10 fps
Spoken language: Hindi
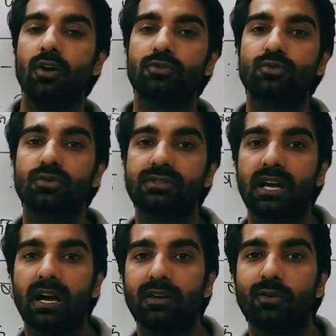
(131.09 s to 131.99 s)
जो
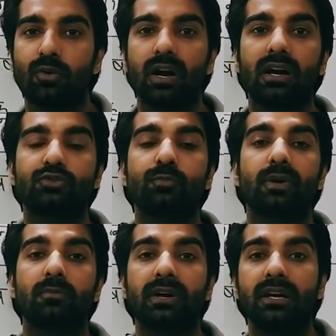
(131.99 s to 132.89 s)
स्थायी होगा जो
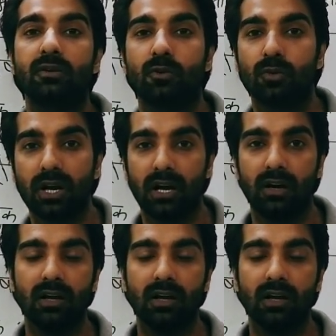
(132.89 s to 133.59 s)
परमानेंट होगा